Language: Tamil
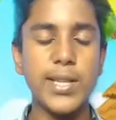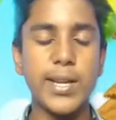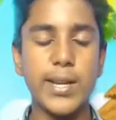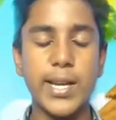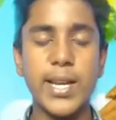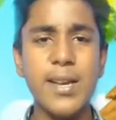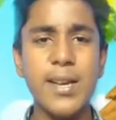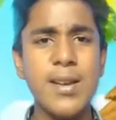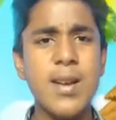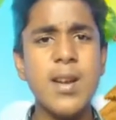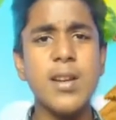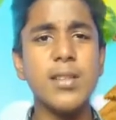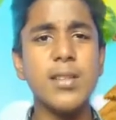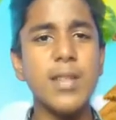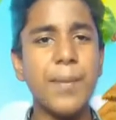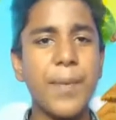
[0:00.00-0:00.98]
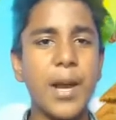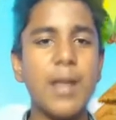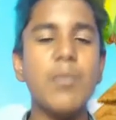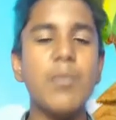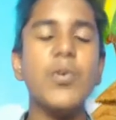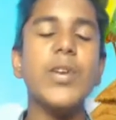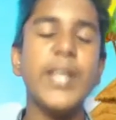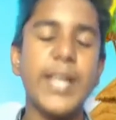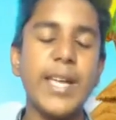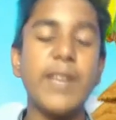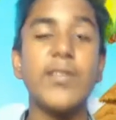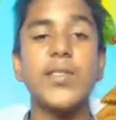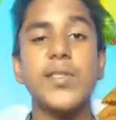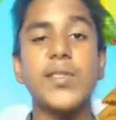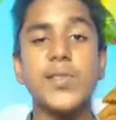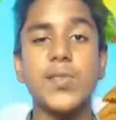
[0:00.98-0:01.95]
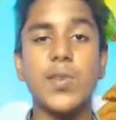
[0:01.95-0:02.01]
வந்து இருக்கு இந்த பழமொழி
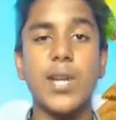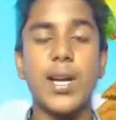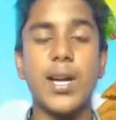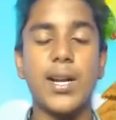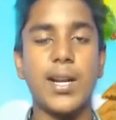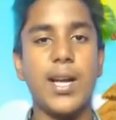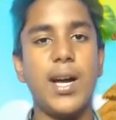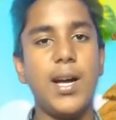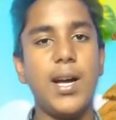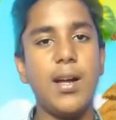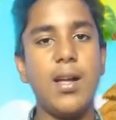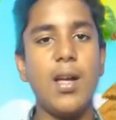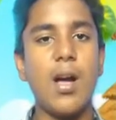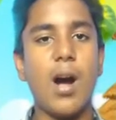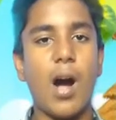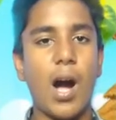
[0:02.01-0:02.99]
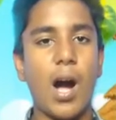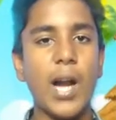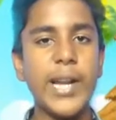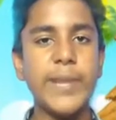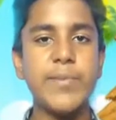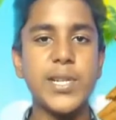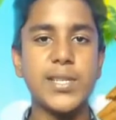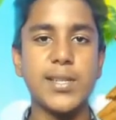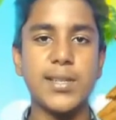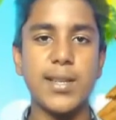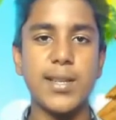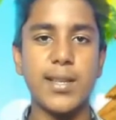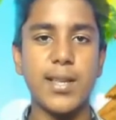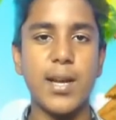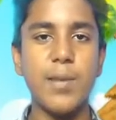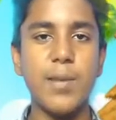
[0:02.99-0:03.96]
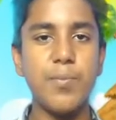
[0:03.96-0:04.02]
ஏன் வந்து சொன்னாங்கன்னா ஆடி
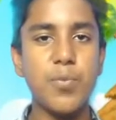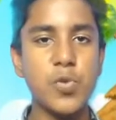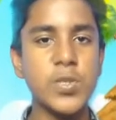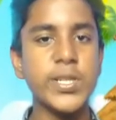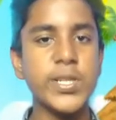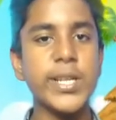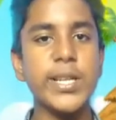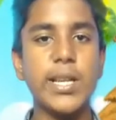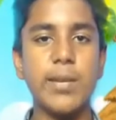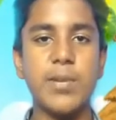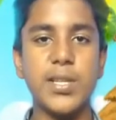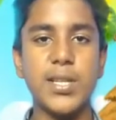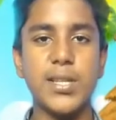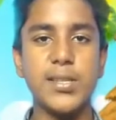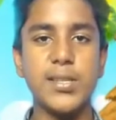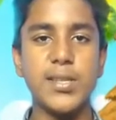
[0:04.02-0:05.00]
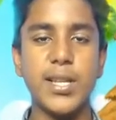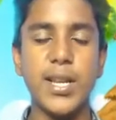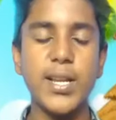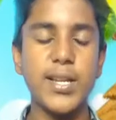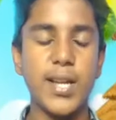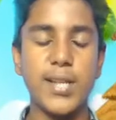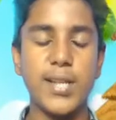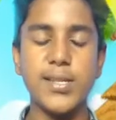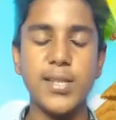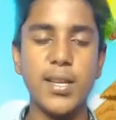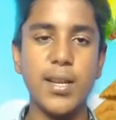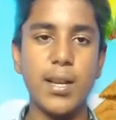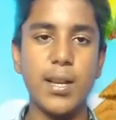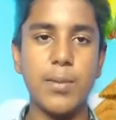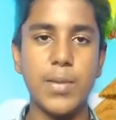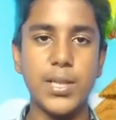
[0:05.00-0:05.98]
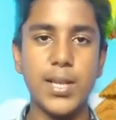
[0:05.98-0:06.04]
மாசத்துலதான் புன்சை நிலம் வந்தாலும் சரி நன்சை
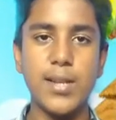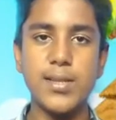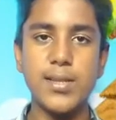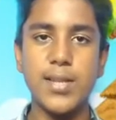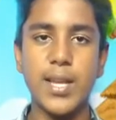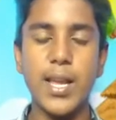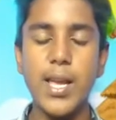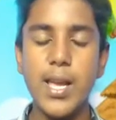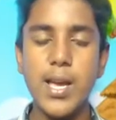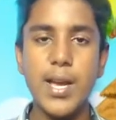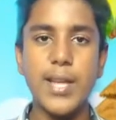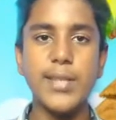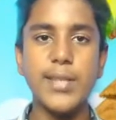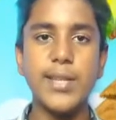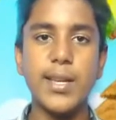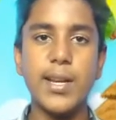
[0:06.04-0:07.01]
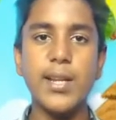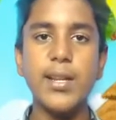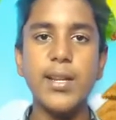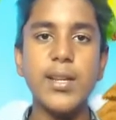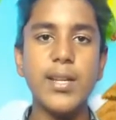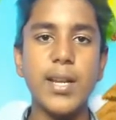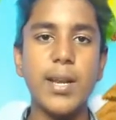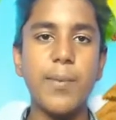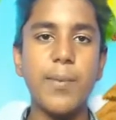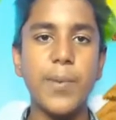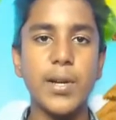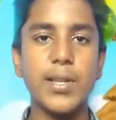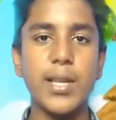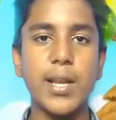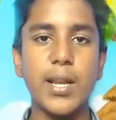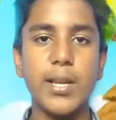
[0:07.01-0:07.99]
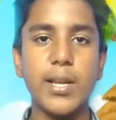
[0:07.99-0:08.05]
நிலம் வந்தாலும் சரி இந்த ரெண்டு
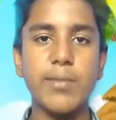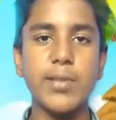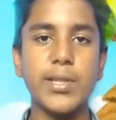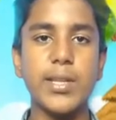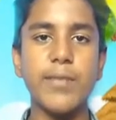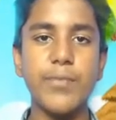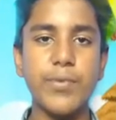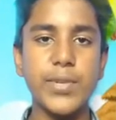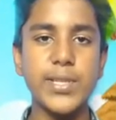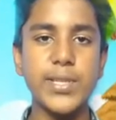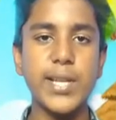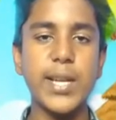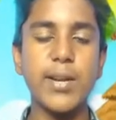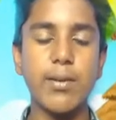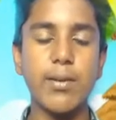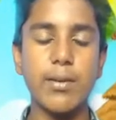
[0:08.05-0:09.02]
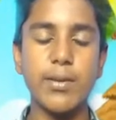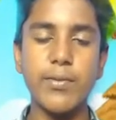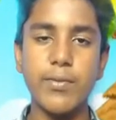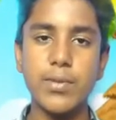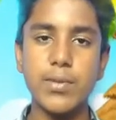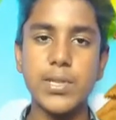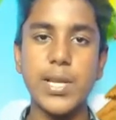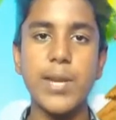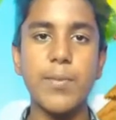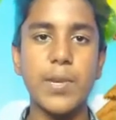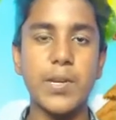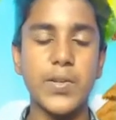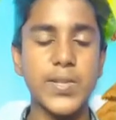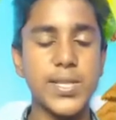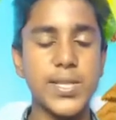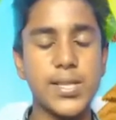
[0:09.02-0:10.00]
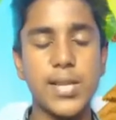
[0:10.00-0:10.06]
நிலப்பகுதிகளையும் வந்து விவசாயிகள் வந்து விவசாயம்
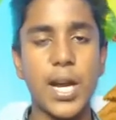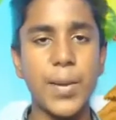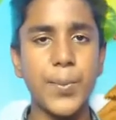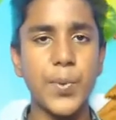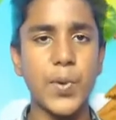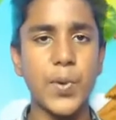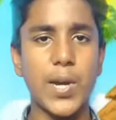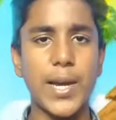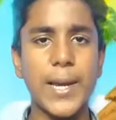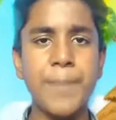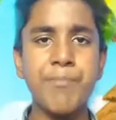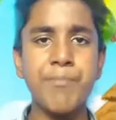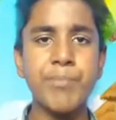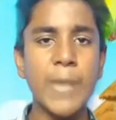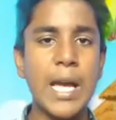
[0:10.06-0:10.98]
பண்ண வந்து ஸ்டார்ட் பண்ணுவாங்க